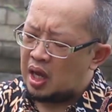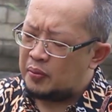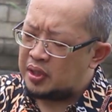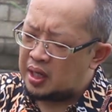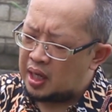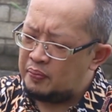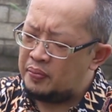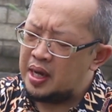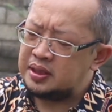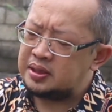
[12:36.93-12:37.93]
Kami menyerahkan
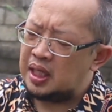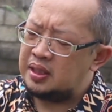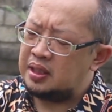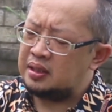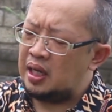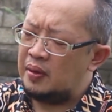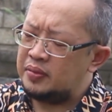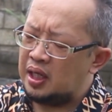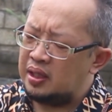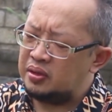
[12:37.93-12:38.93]
bangsa ini ke dalam
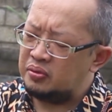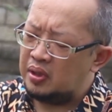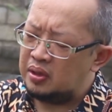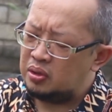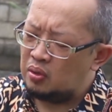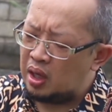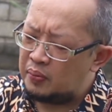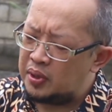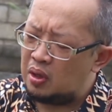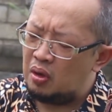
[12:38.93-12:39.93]
tangan Tuhan. Tuhan
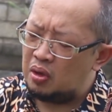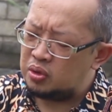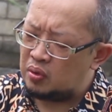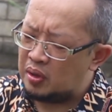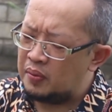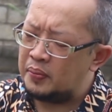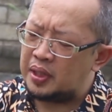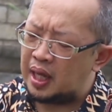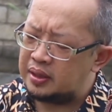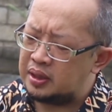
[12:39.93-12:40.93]
menolong Tuhan
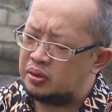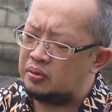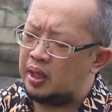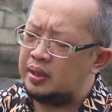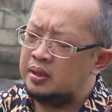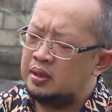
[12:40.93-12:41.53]
memberkati Tuhan.